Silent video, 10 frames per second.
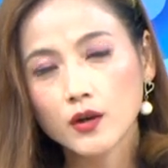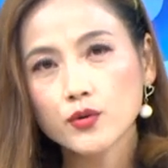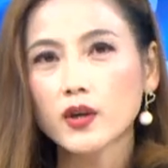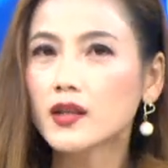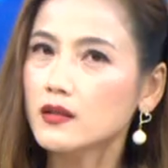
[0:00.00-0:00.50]

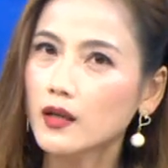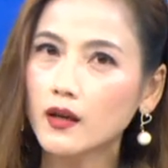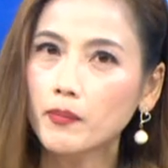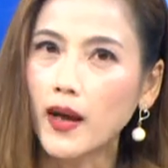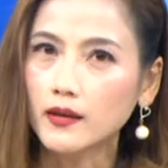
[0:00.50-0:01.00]
所以这
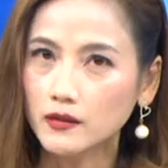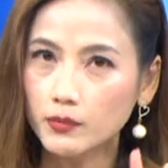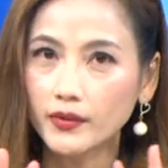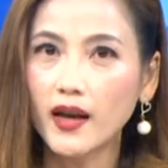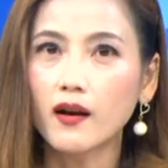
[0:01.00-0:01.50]
个盘
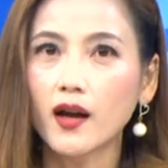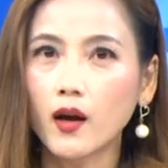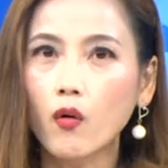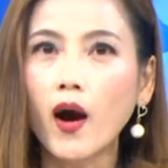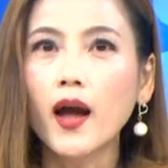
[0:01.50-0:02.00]
你不要
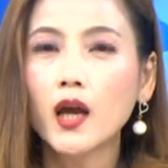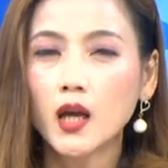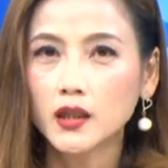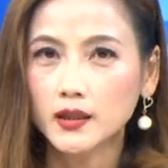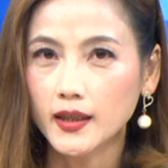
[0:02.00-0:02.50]
看坏，
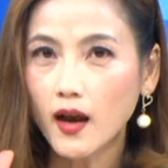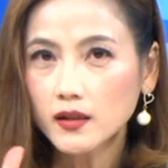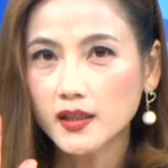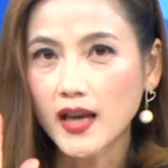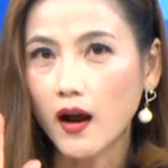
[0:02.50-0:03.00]
你要
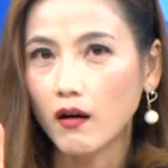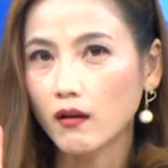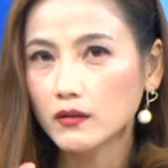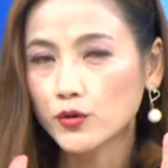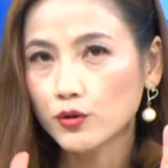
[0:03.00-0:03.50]
想
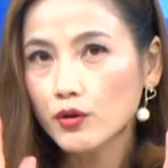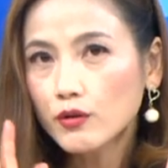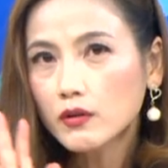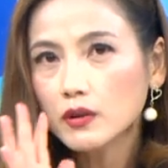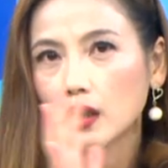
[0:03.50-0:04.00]
哦，去
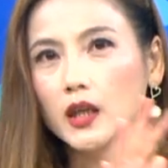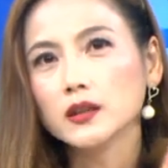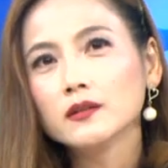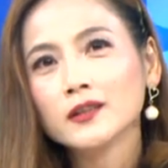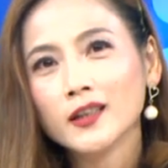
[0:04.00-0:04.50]

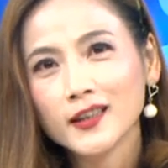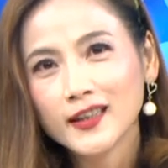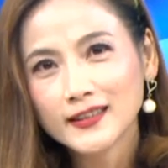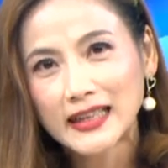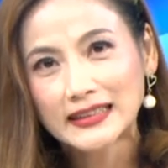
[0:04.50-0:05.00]
年。”
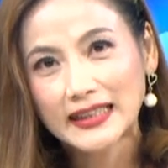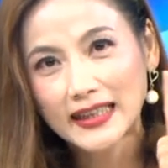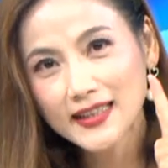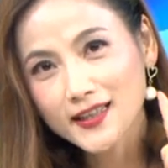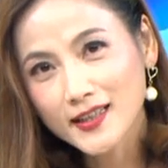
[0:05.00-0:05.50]
那
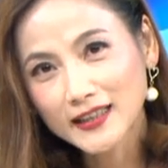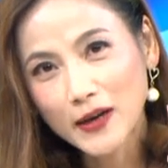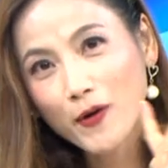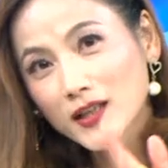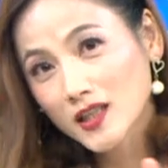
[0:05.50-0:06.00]
跌一整
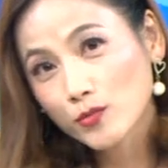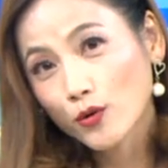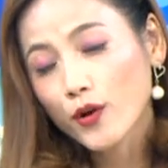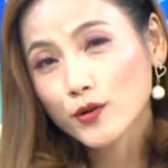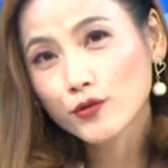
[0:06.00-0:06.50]
年外资不
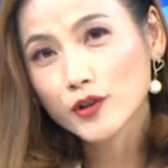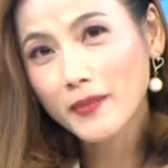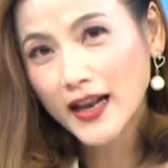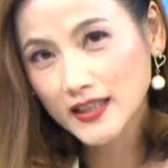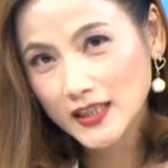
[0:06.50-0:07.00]
是会出一
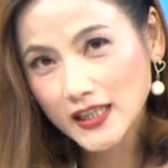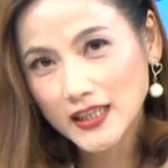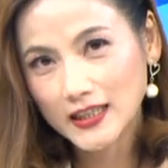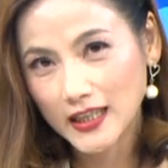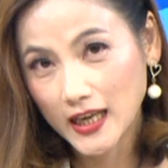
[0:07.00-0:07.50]
百零几
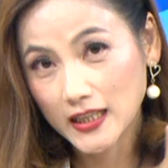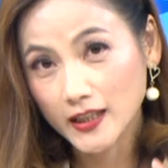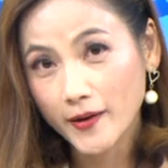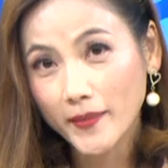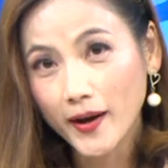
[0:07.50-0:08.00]
亿跌一
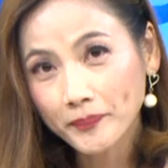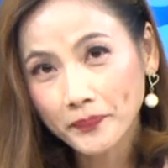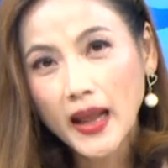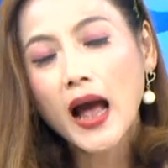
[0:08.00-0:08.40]
年吗？